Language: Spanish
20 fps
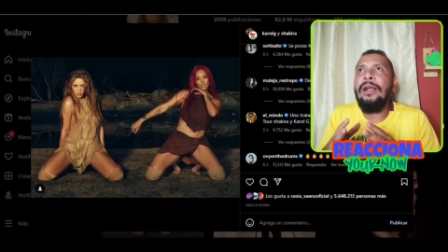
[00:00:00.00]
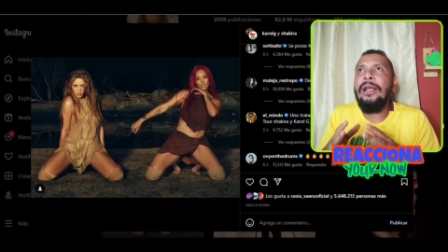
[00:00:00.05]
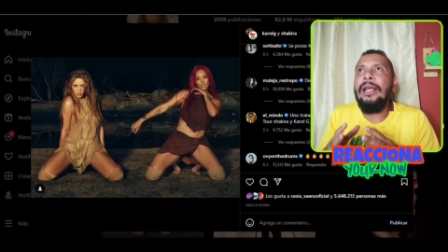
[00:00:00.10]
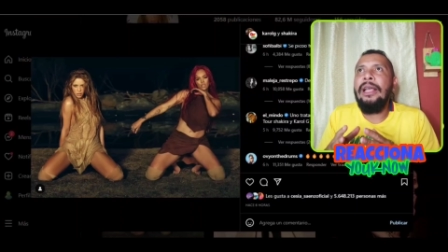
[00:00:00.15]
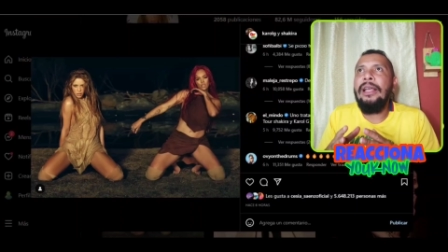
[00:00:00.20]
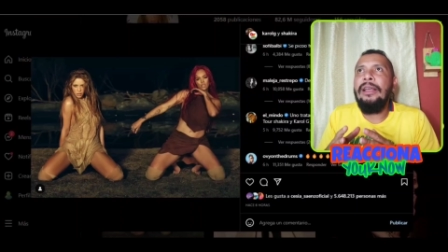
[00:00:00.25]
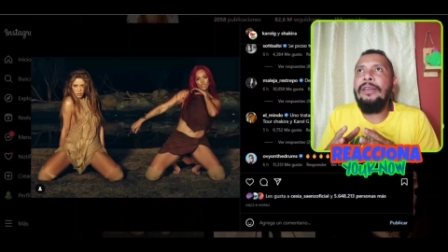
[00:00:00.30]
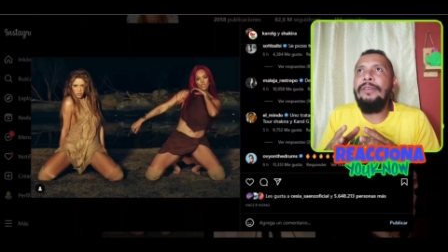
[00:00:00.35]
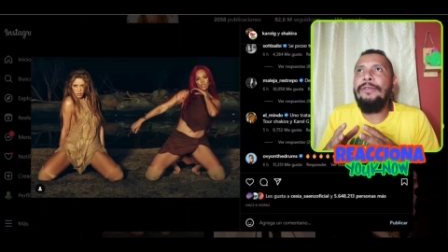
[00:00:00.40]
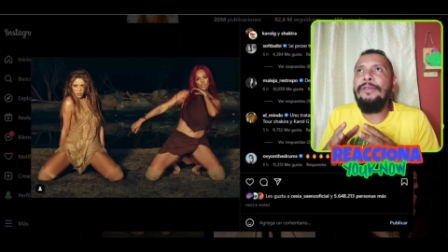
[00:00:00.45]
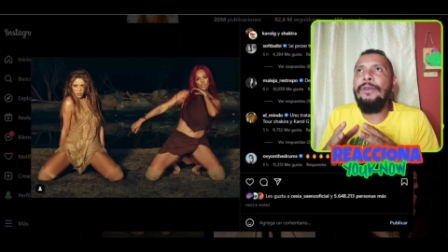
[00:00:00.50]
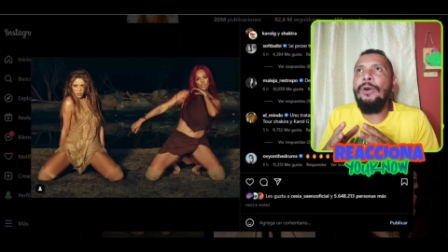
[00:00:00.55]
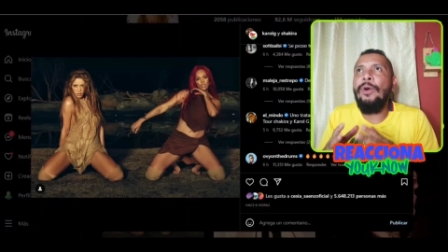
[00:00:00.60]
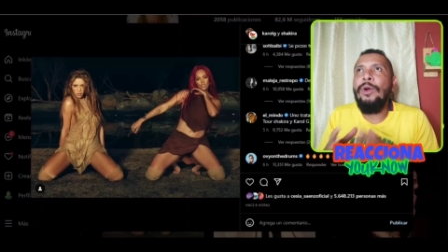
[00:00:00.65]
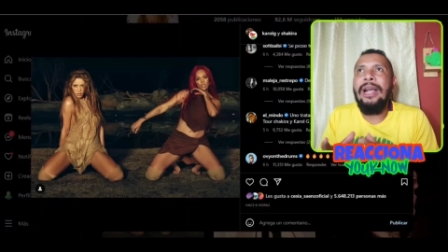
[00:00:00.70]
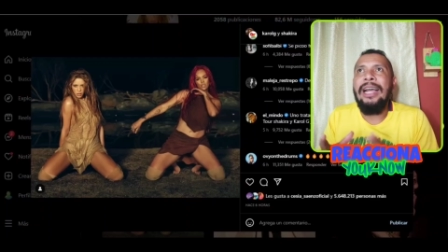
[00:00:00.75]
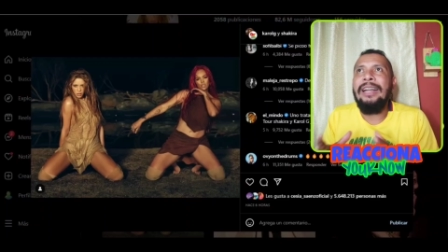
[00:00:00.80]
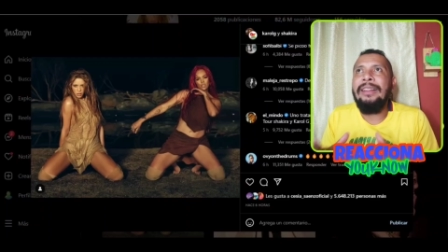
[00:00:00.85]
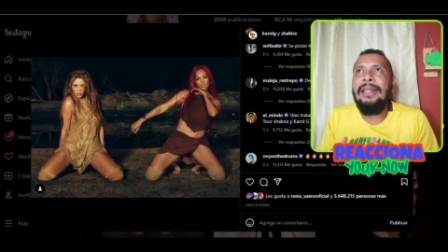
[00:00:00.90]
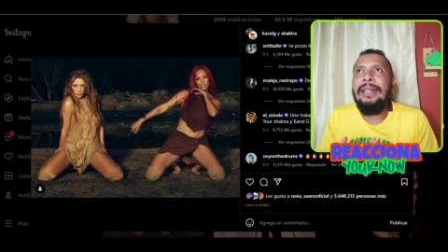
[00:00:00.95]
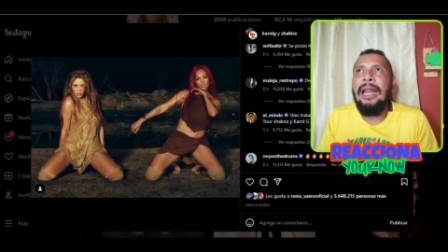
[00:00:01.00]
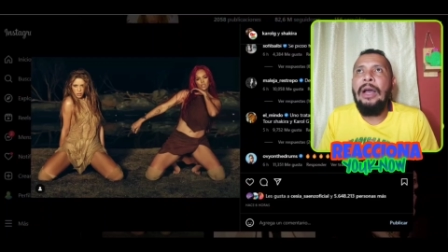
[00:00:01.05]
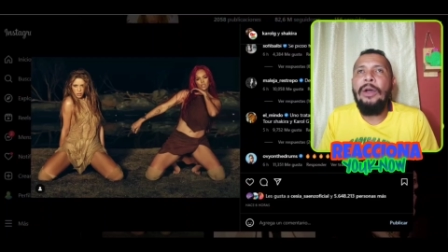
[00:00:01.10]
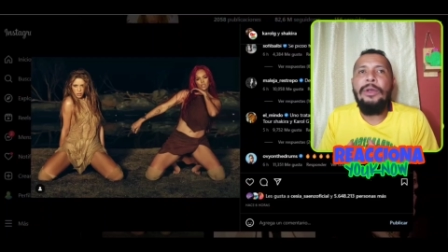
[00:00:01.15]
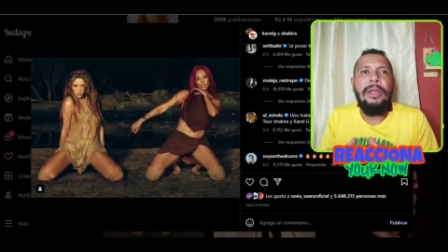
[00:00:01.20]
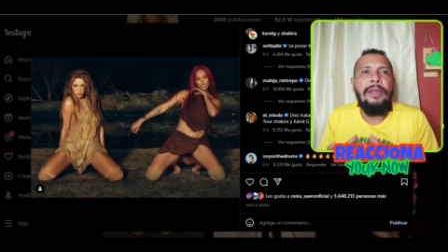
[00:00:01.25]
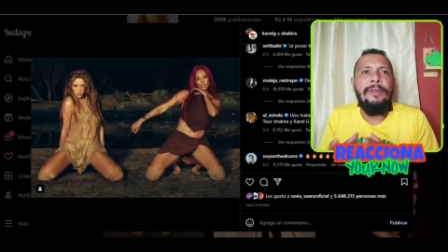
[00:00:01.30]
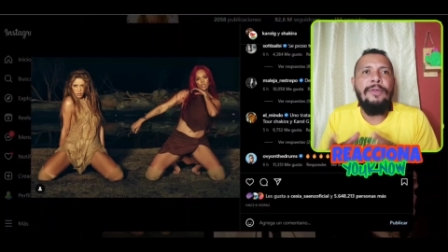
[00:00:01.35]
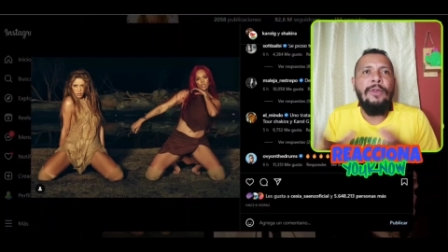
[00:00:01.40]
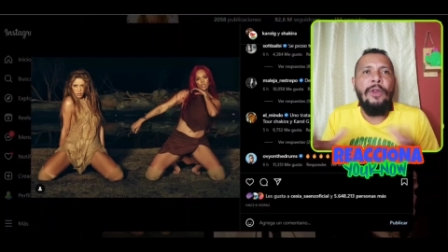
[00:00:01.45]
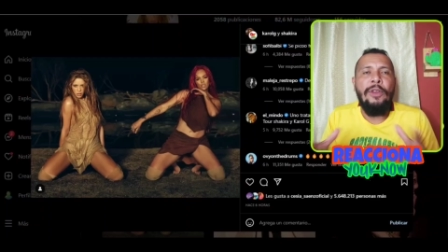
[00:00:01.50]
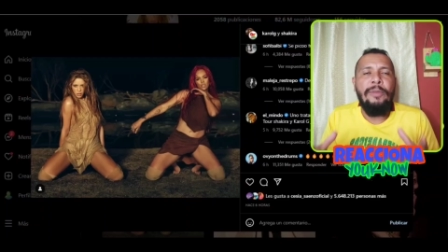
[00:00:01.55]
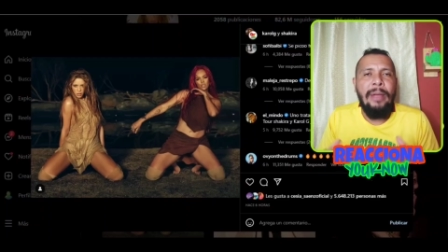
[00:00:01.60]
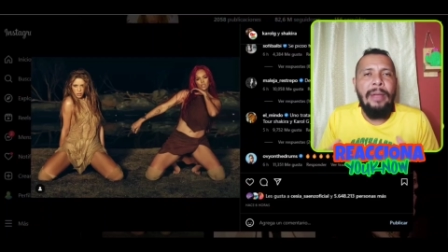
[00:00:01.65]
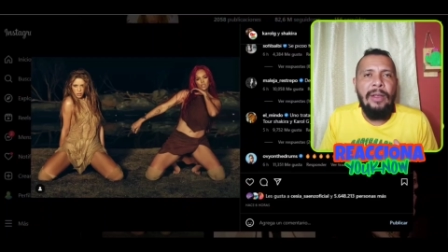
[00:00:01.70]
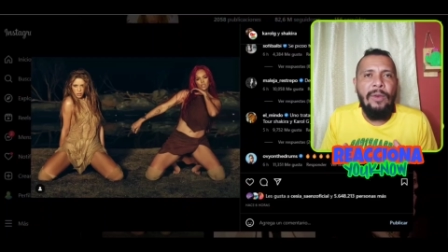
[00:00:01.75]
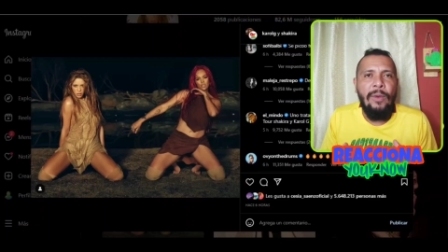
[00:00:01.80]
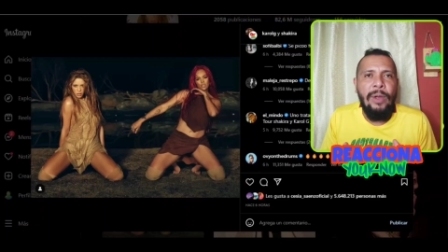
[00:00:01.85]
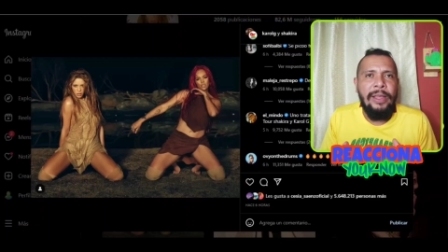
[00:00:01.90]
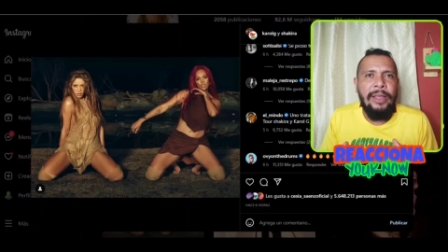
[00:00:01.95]
eh, Oscar de la Hoya y Floyd
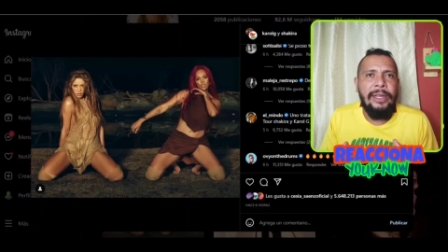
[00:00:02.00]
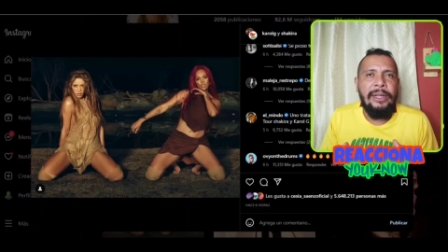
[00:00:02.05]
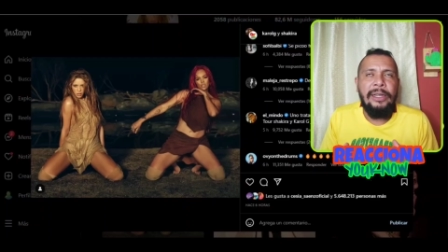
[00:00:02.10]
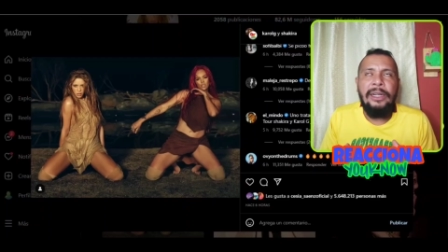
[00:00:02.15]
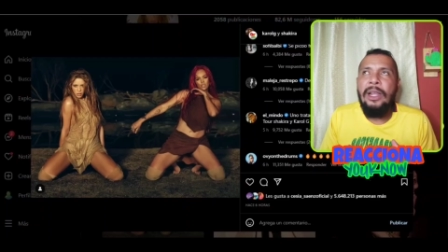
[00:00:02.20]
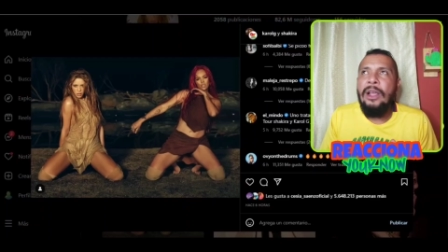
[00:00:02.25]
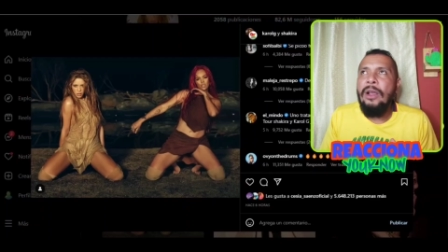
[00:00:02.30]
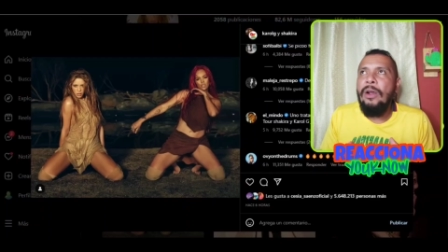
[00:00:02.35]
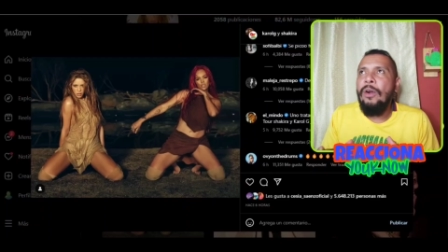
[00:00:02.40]
Mayweather,